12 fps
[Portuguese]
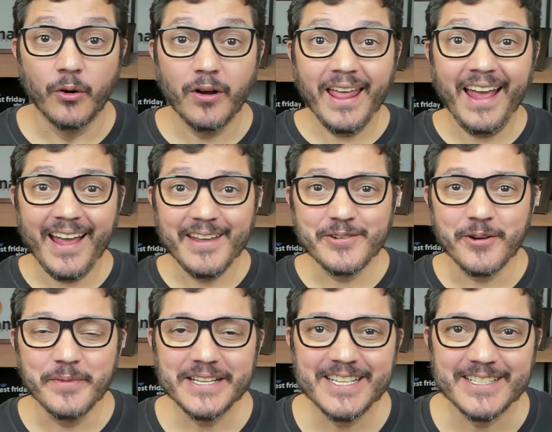Olá,
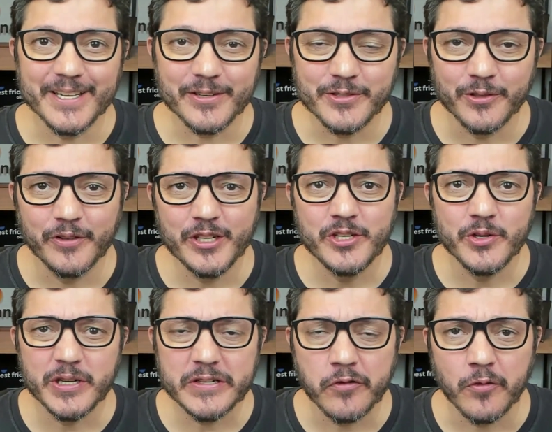e-commercezeiros! No vídeo de
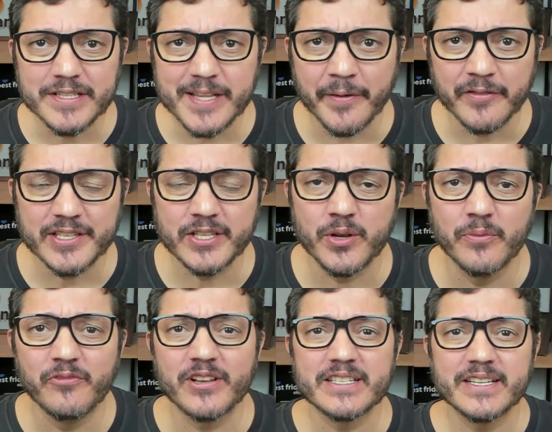hoje eu vou mostrar para vocês
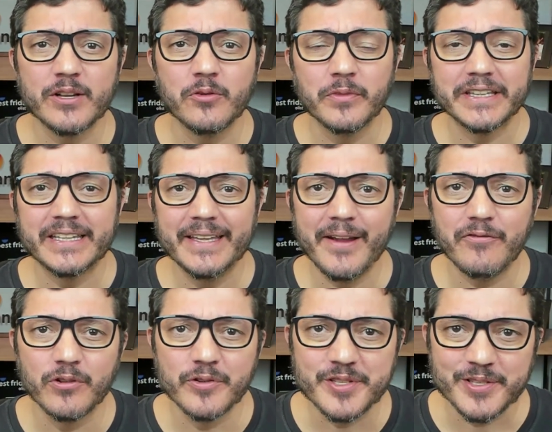como fazer uma
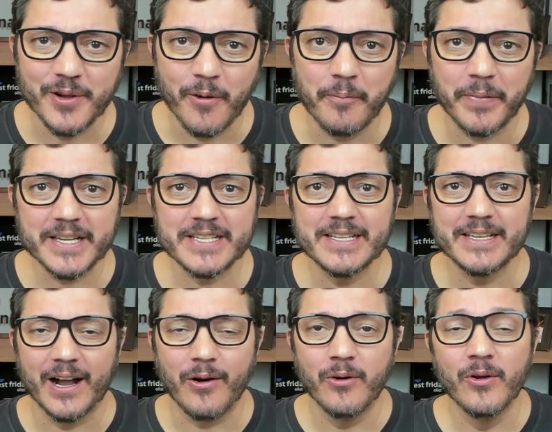devolução
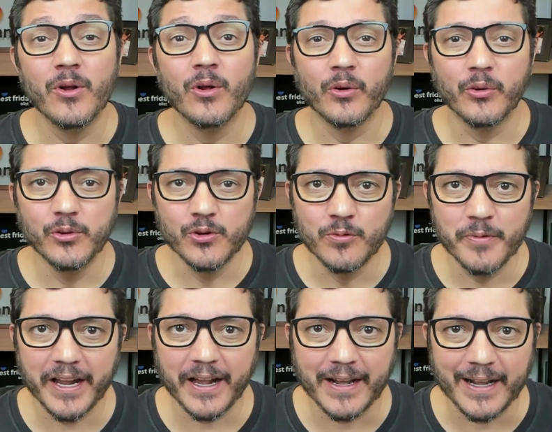parcial no
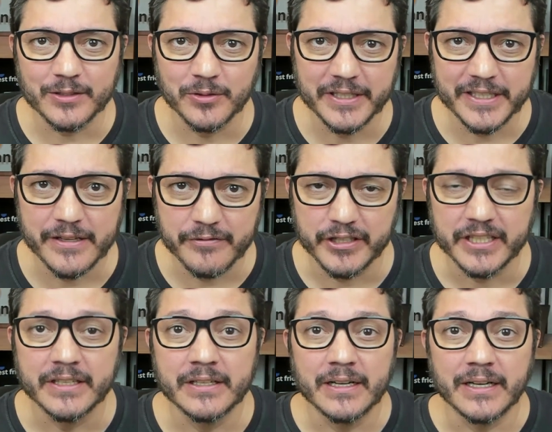Mercado Livre.
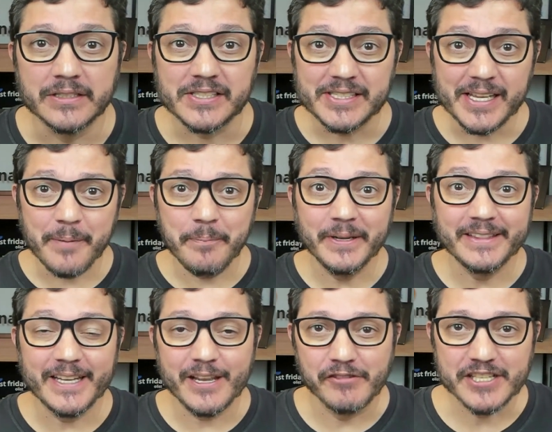Sempre
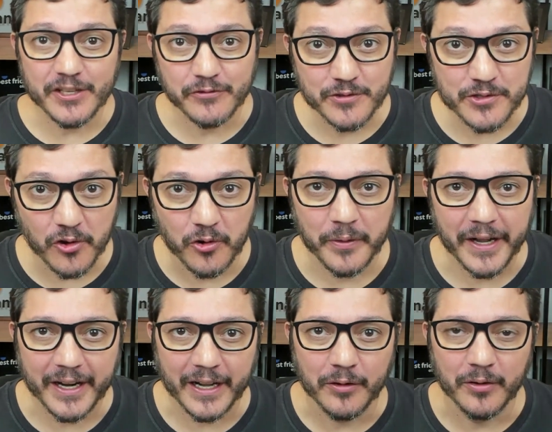teve essa função no
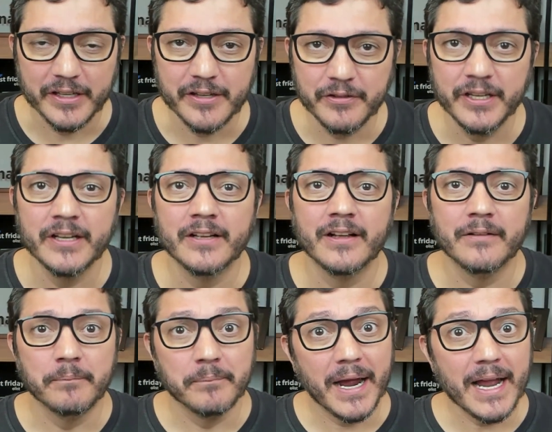Mercado Livre,
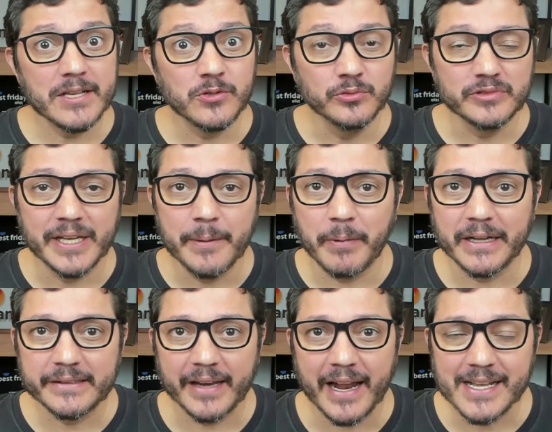mas um tempo
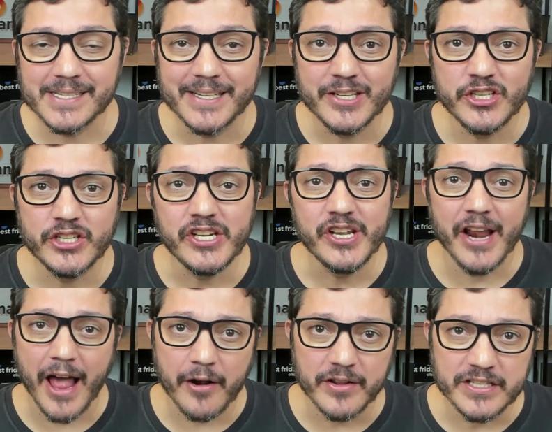atrás eles
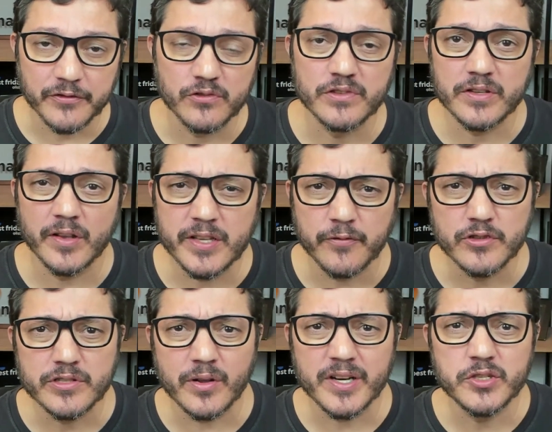tiraram essa função. Essa
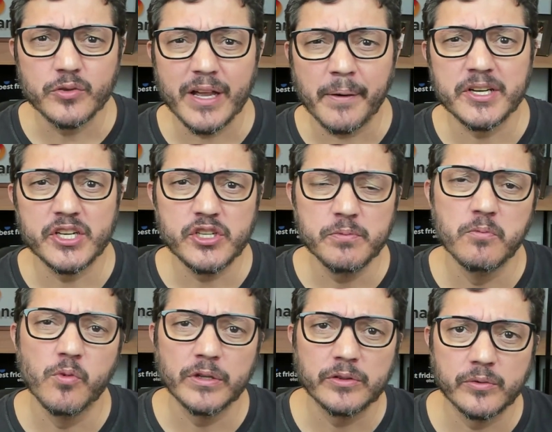função ajuda a gente
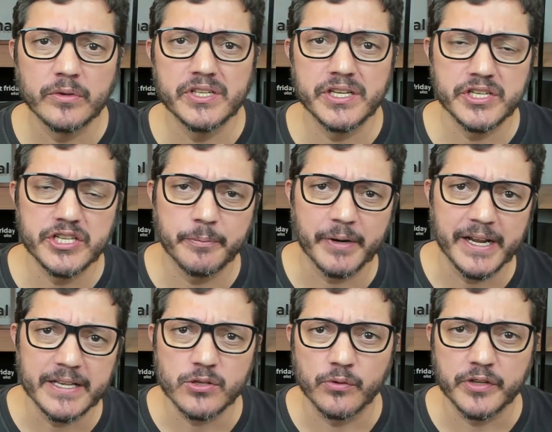muito no dia a dia para
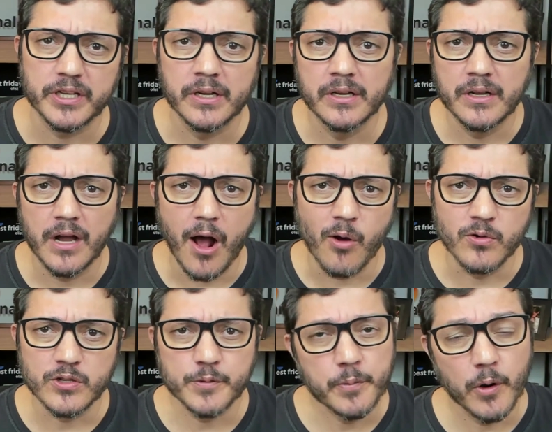resolver
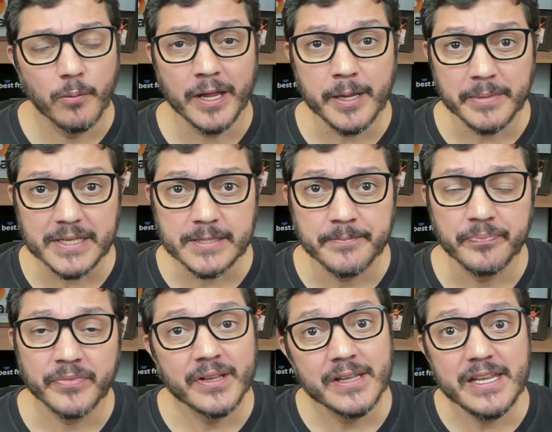alguns problemas.
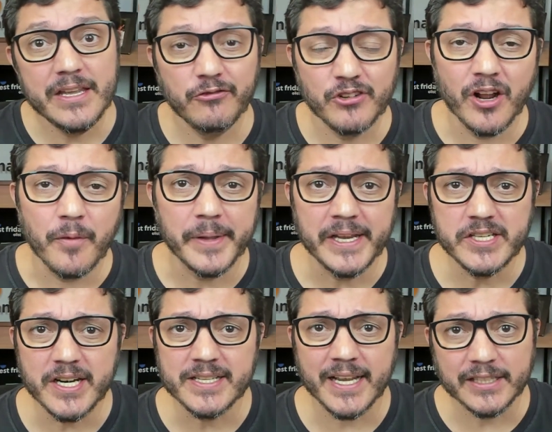E finalmente
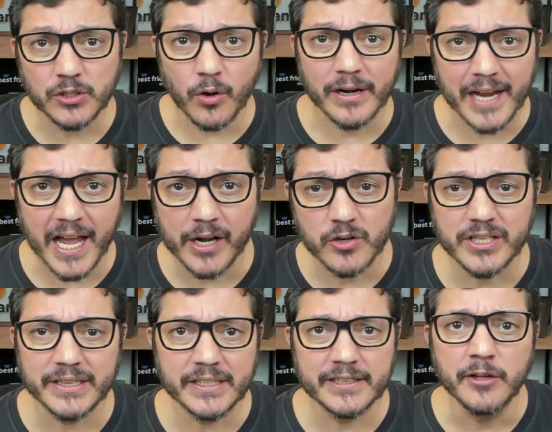eles retornaram,
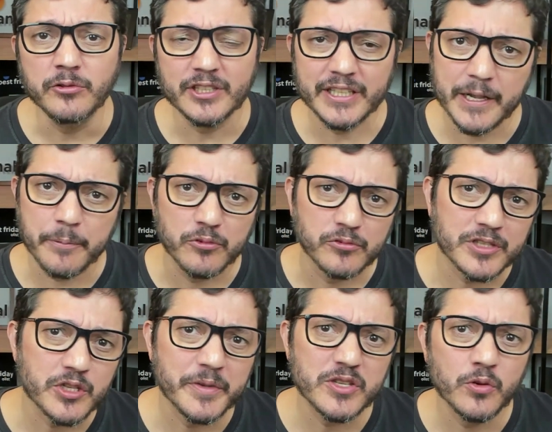já tem até um tempo,
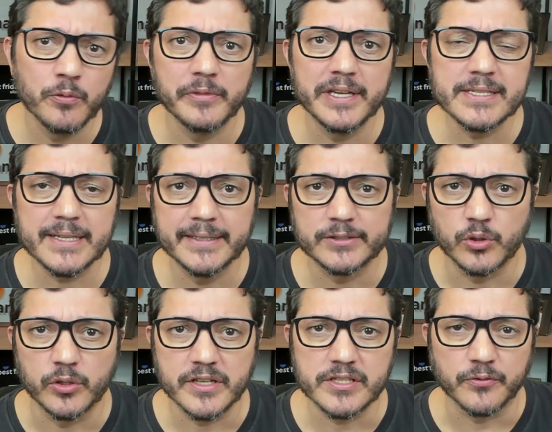mais ou menos um mês que
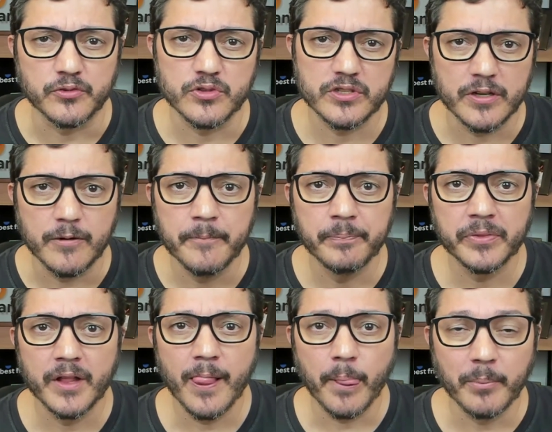retornou essa função.
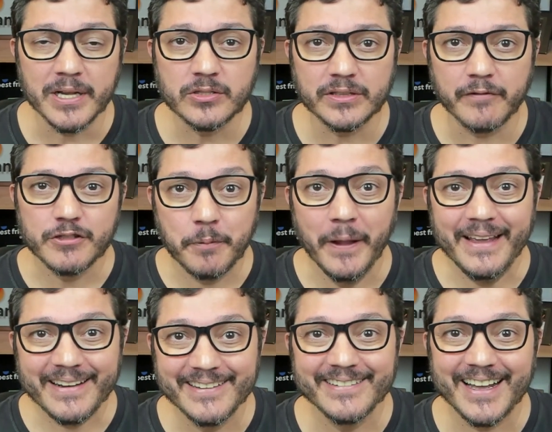Mas eu estava
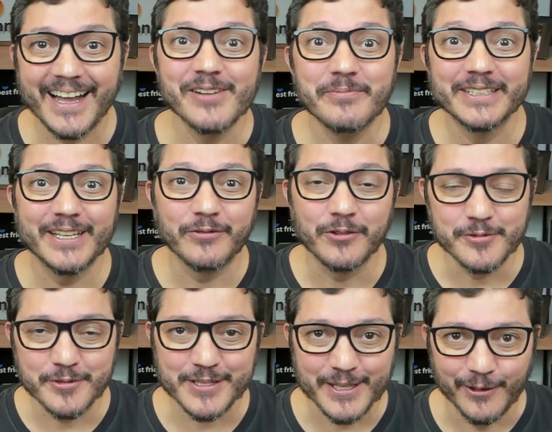esperando cair uma
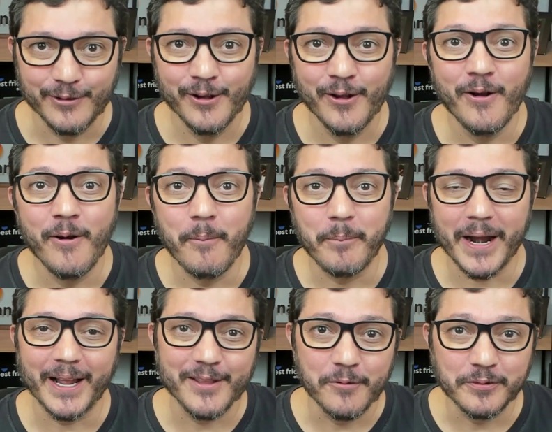devolução
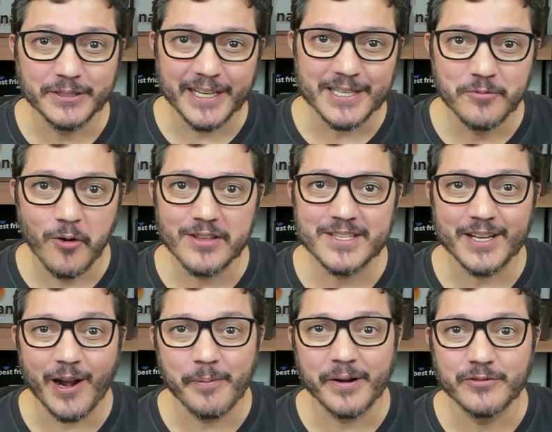para que eu pudesse
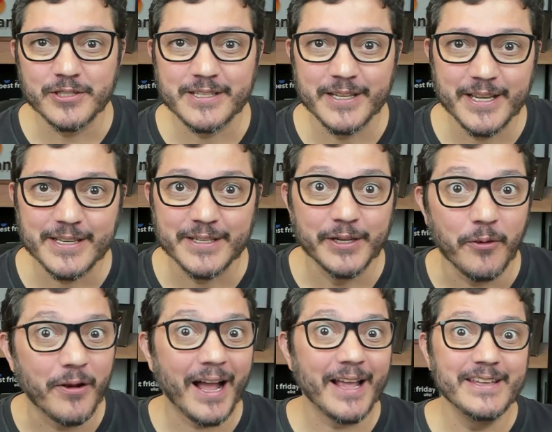mostrar para vocês e
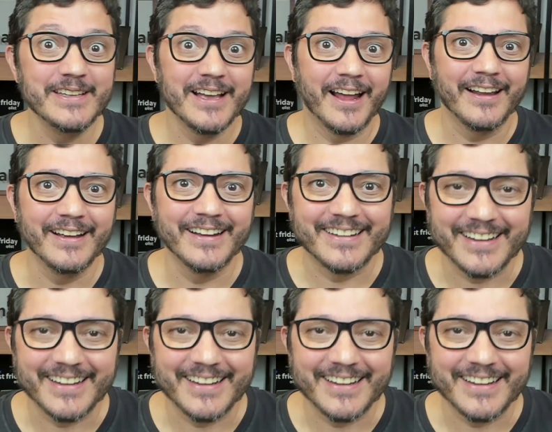não caía, né?